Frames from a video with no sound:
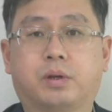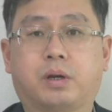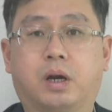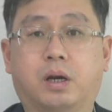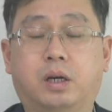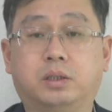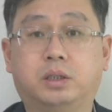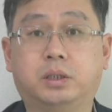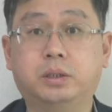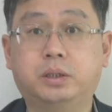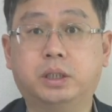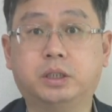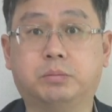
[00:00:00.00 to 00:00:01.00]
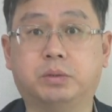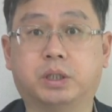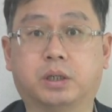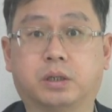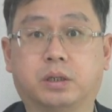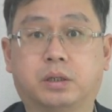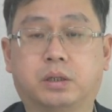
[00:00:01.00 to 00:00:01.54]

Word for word: 강한 칭찬입니다.